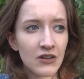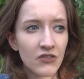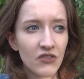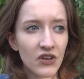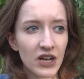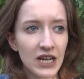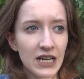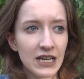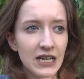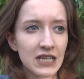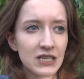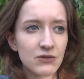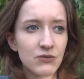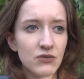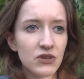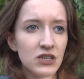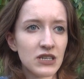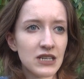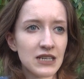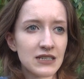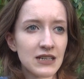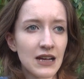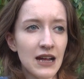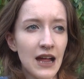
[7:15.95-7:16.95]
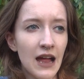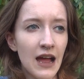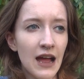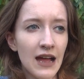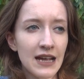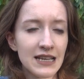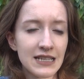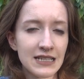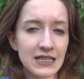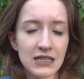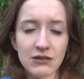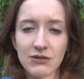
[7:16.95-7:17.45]
weil das würde ja
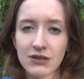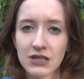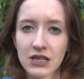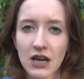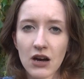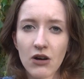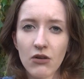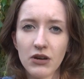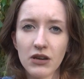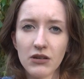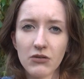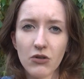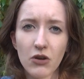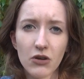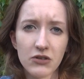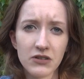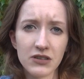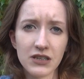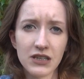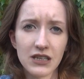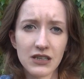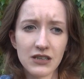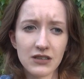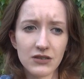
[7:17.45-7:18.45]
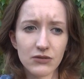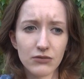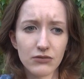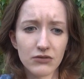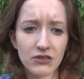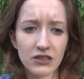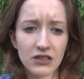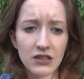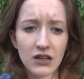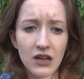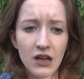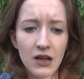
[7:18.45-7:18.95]
heißen, ich vertraue Gott nicht so.
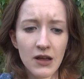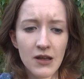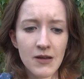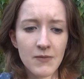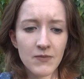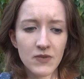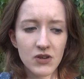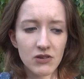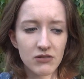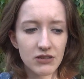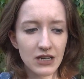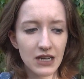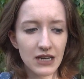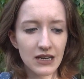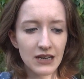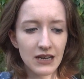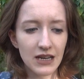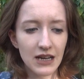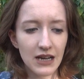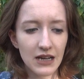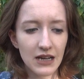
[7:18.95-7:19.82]
Ne? Und dann